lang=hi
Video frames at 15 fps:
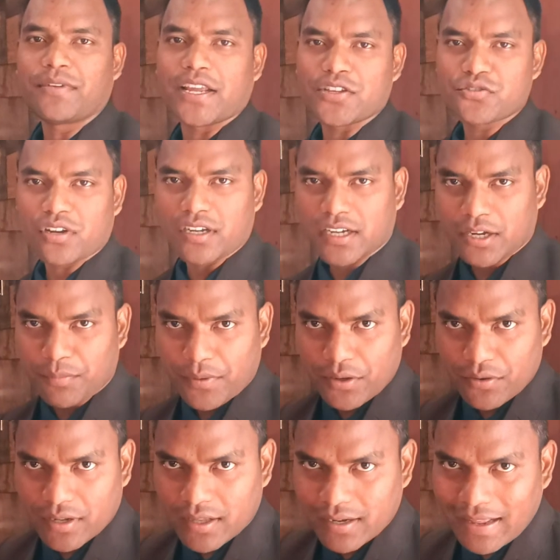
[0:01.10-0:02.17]
डेजो
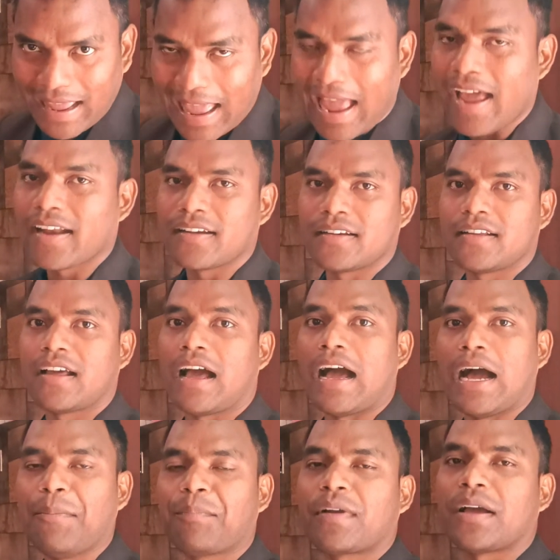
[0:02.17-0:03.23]
एंटरप्रेनर एंड
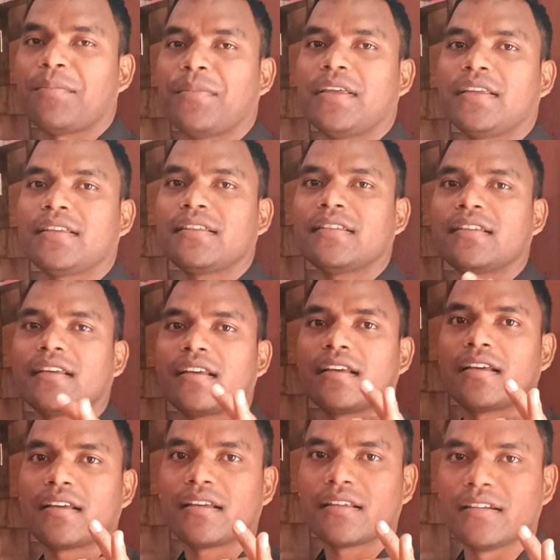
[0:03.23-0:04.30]
अपकमिंग
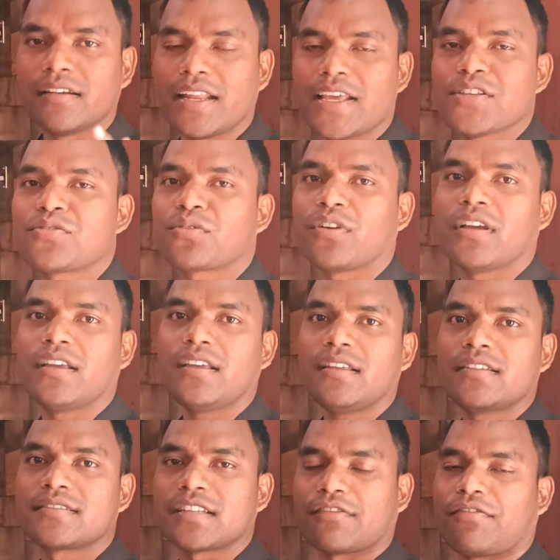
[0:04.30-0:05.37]
डेजो
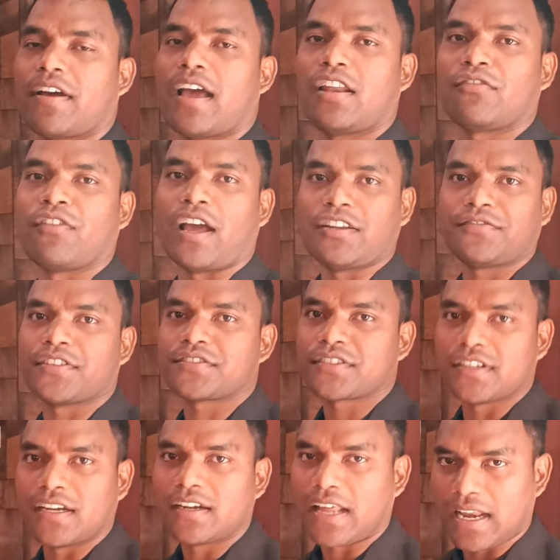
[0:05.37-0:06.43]
है सफायर वाइफ
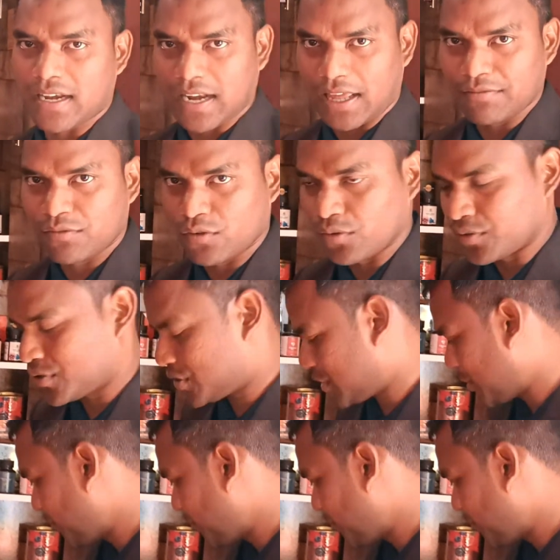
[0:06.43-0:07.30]
स्टूडेंट एंड लाइफ कोच